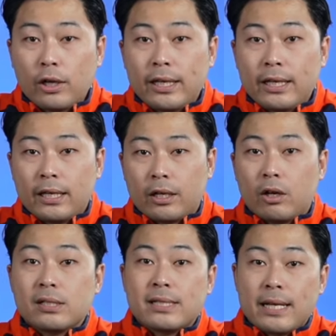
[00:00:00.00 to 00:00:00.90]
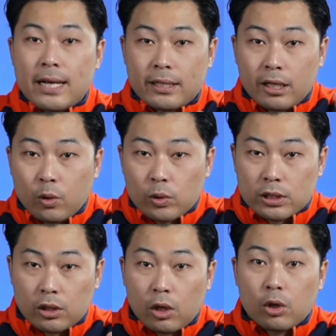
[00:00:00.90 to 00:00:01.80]
ข้อดีข้อเสียที่คุ
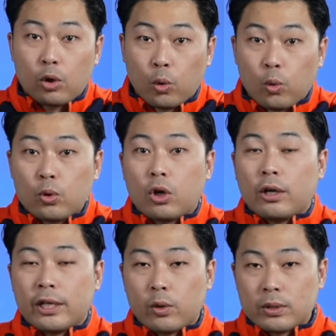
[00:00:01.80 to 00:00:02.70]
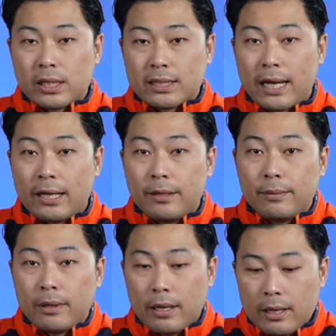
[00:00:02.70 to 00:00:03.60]
ณจะต้องรู้ก่อนที่คุณจะใช้
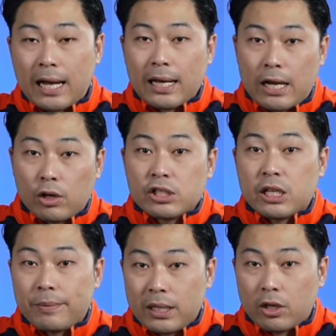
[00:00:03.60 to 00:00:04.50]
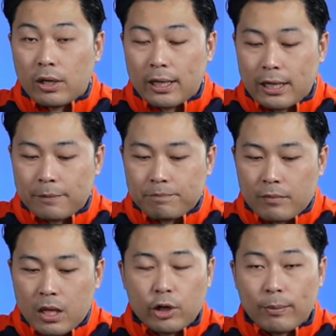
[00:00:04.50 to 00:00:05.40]
Shark Aeron GP ก่อนนะครับ
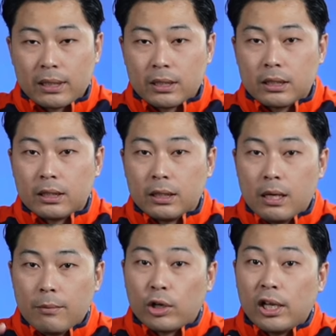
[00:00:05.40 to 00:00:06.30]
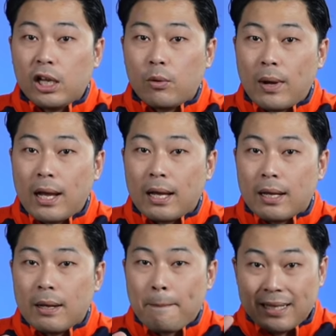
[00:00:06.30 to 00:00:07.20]
ข้อดีของมันคือผมบอกได้เลยว่า
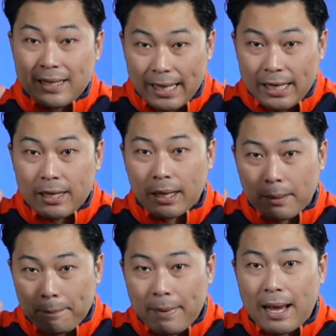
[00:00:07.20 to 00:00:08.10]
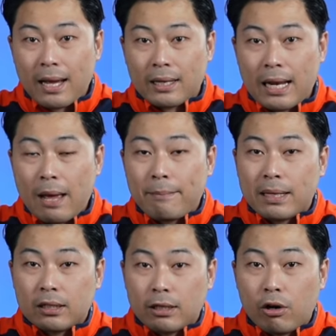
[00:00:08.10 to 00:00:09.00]
มันนิ่งมากและ
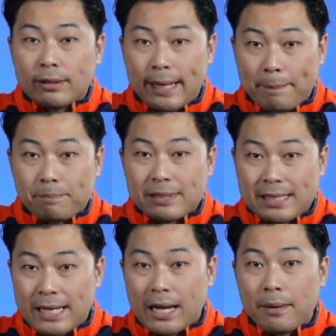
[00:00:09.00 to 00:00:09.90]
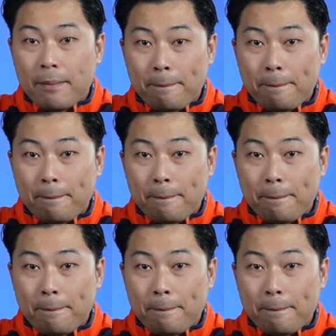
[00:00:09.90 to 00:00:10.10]
มันก็เก็บเสียง